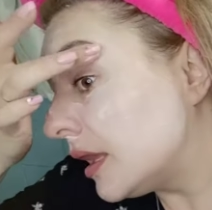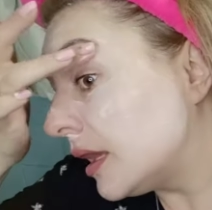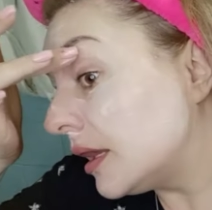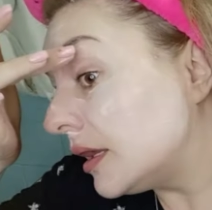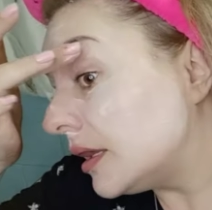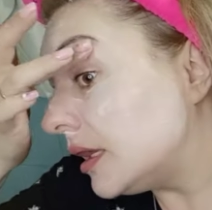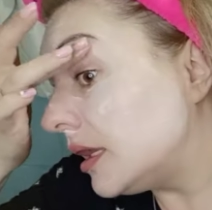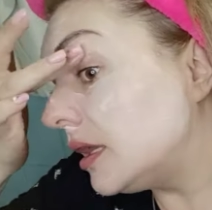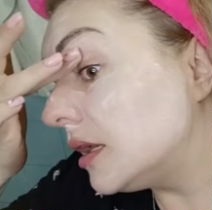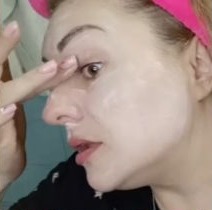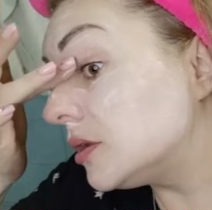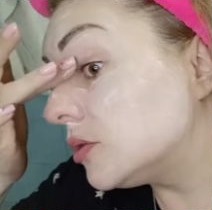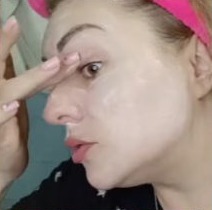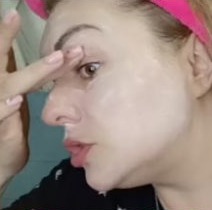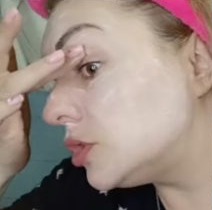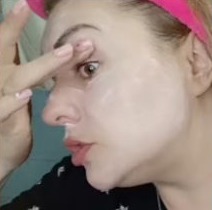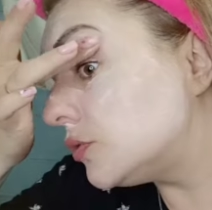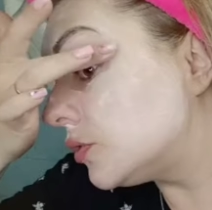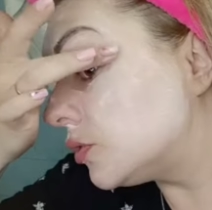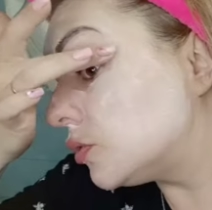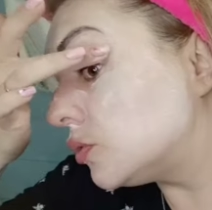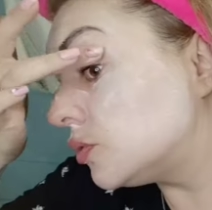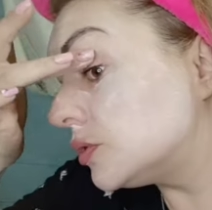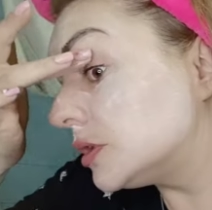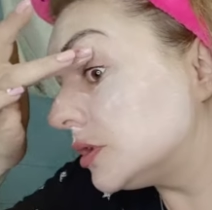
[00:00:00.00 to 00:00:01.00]
И это очень
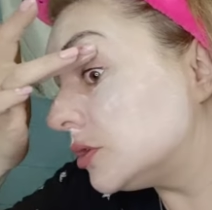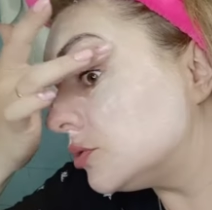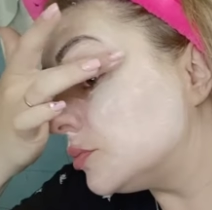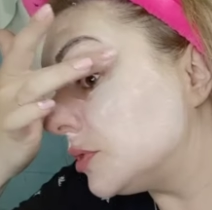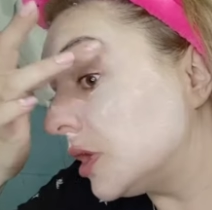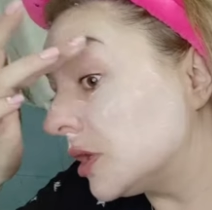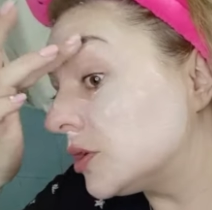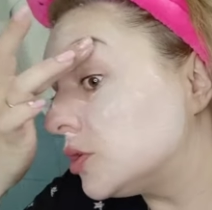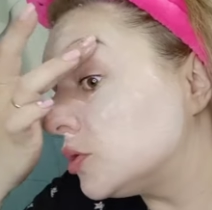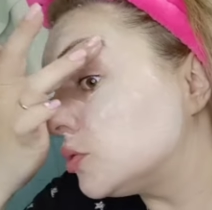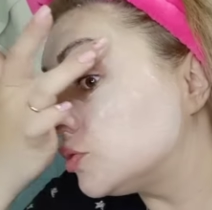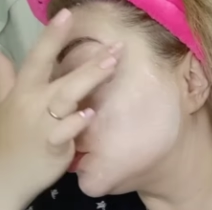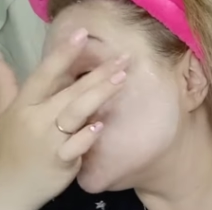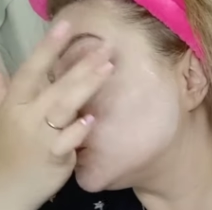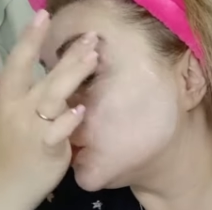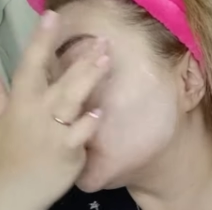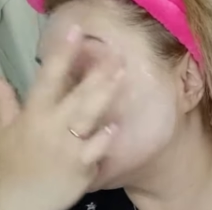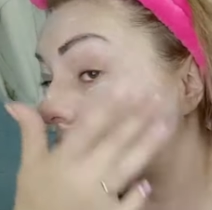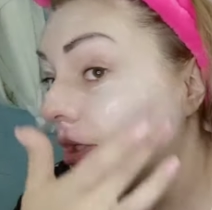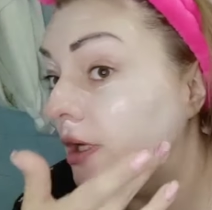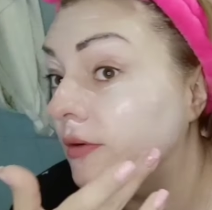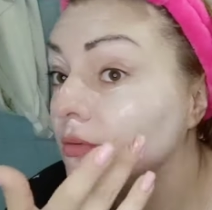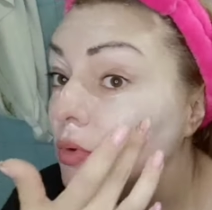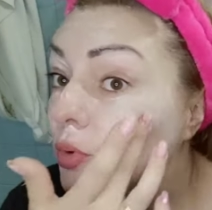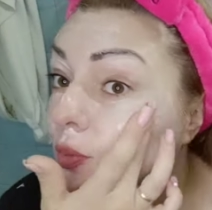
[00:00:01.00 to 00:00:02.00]
вкусно. У меня Ксюша уже
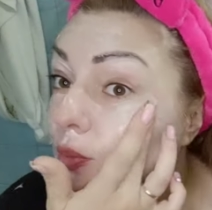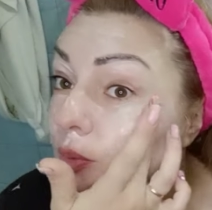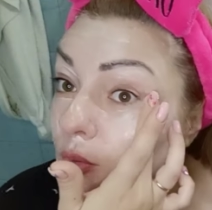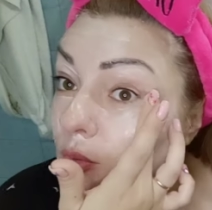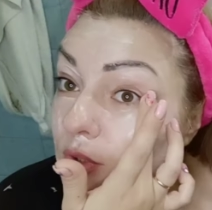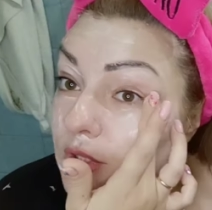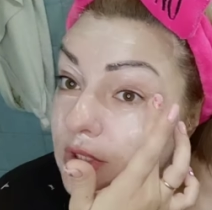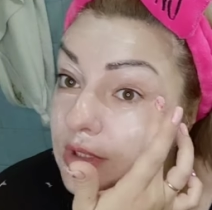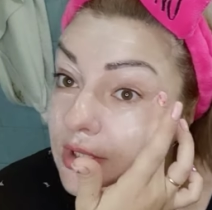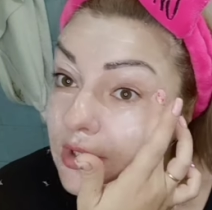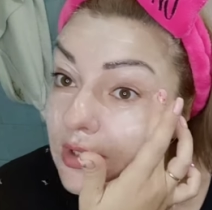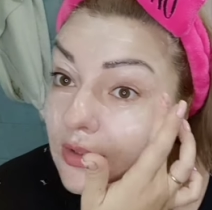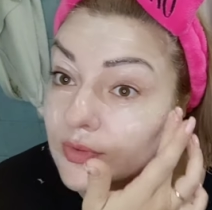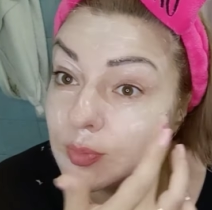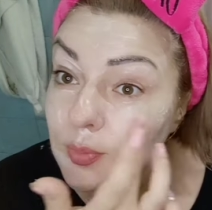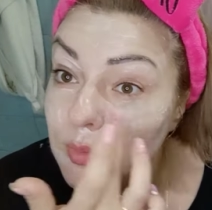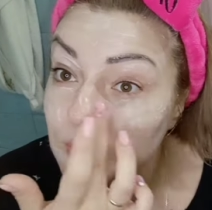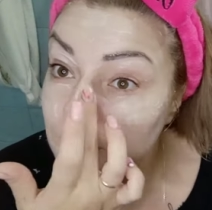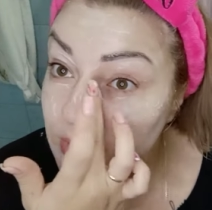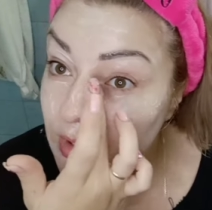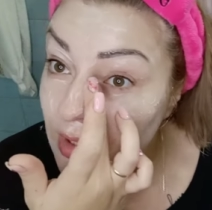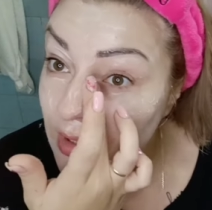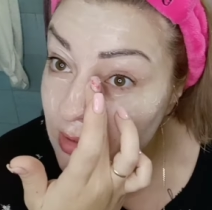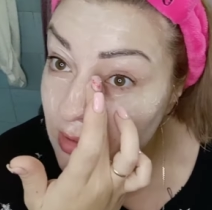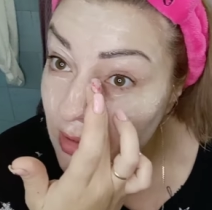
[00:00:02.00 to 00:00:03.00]
давно просит, она
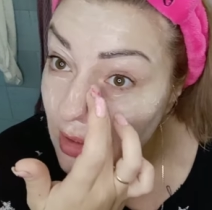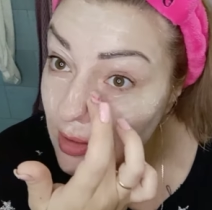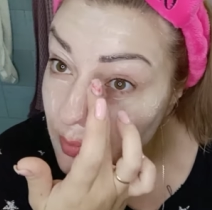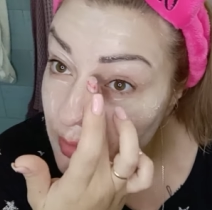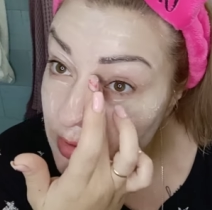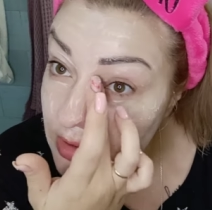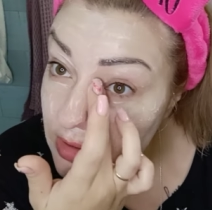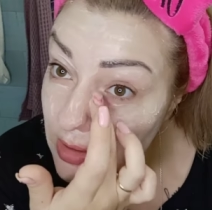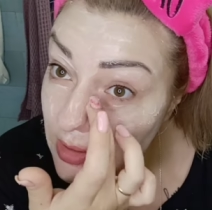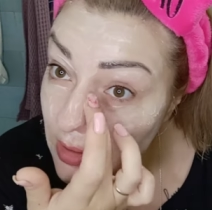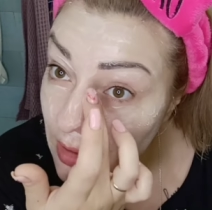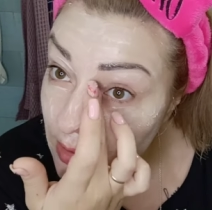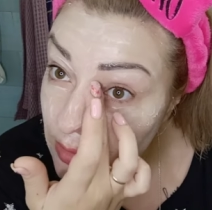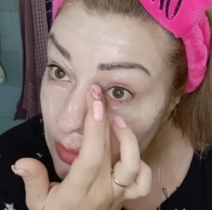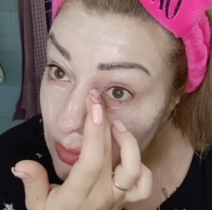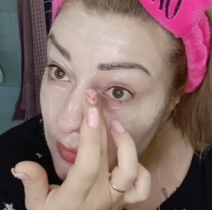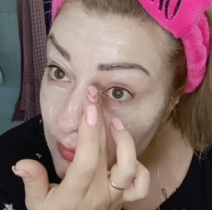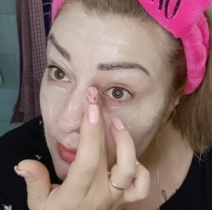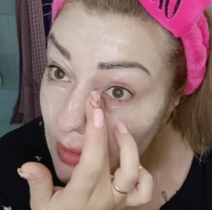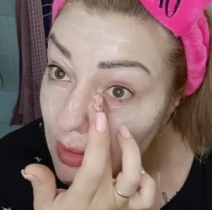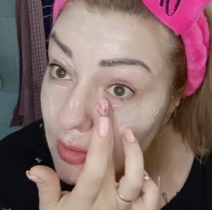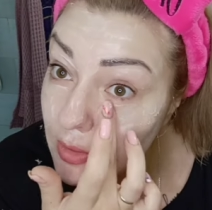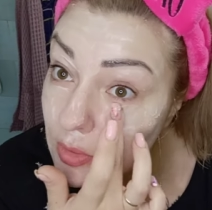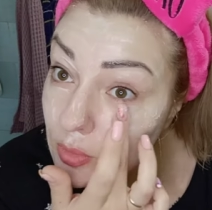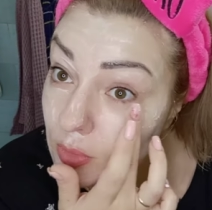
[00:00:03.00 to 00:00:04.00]
вспоминает, как мы с ней
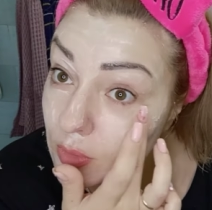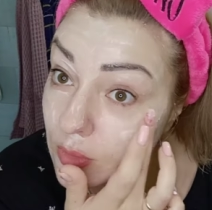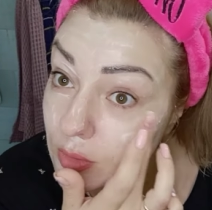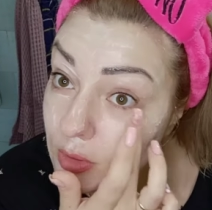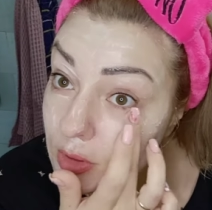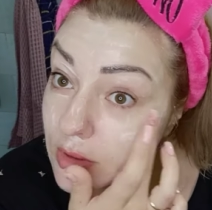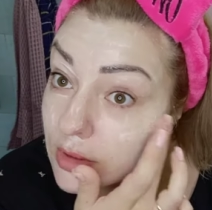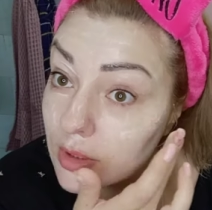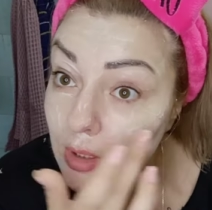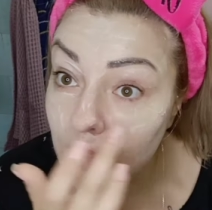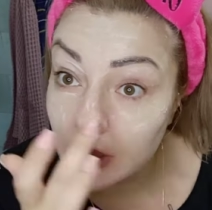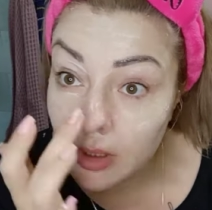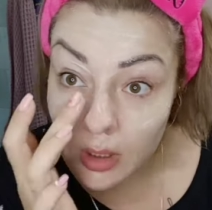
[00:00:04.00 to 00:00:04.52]
готовили йогурт.